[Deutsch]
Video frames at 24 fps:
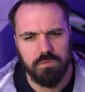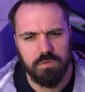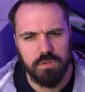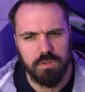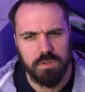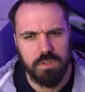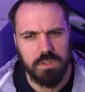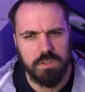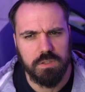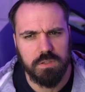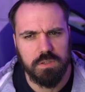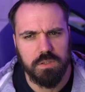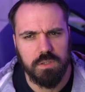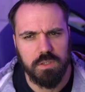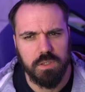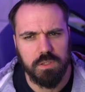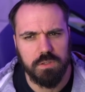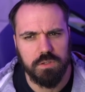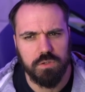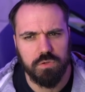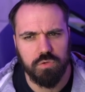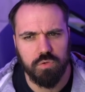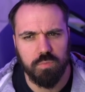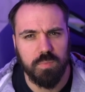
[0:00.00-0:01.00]
den Tesla
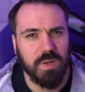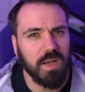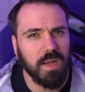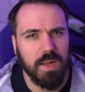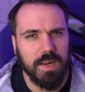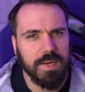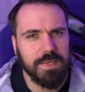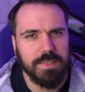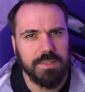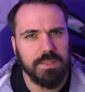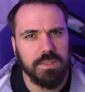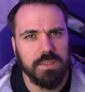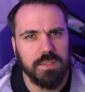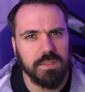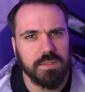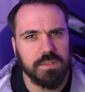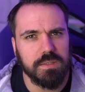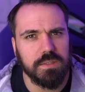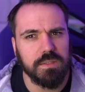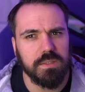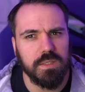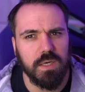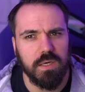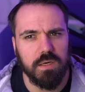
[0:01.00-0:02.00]
jetzt zu behalten die
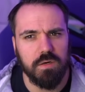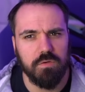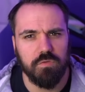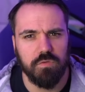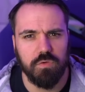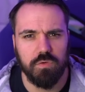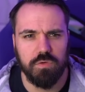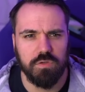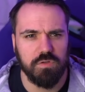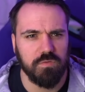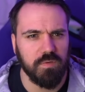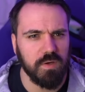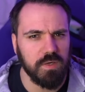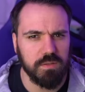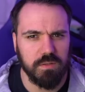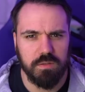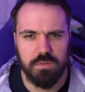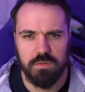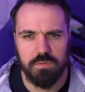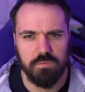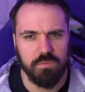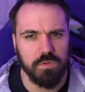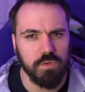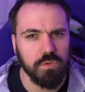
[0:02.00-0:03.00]
nächsten Jahre, für euch
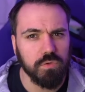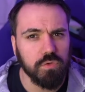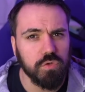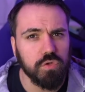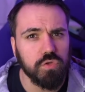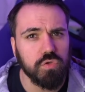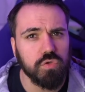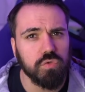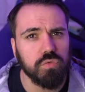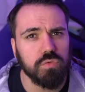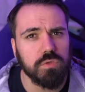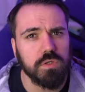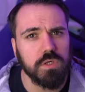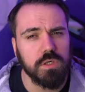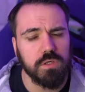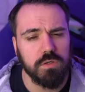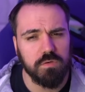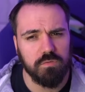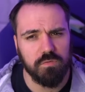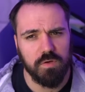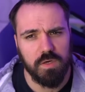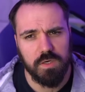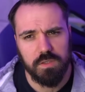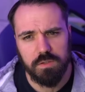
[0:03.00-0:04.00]
weiterhin die Videos zu drehen,
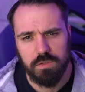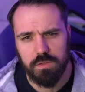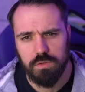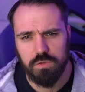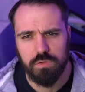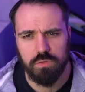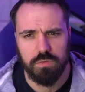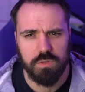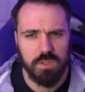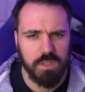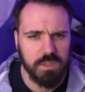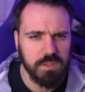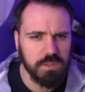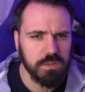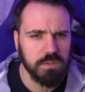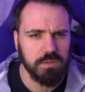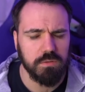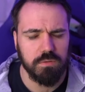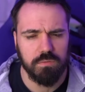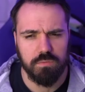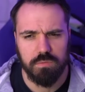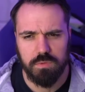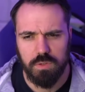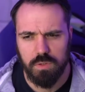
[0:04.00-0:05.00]
ihn weiterhin zu
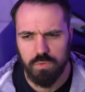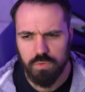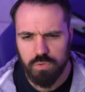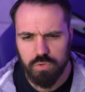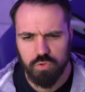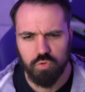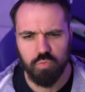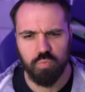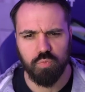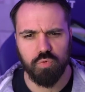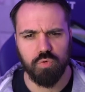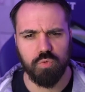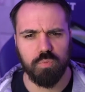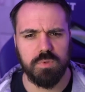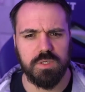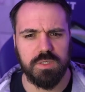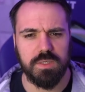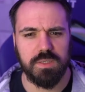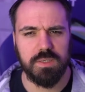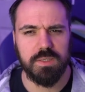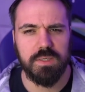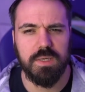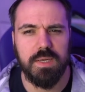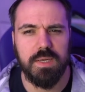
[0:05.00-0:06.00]
testen und auszuprobieren.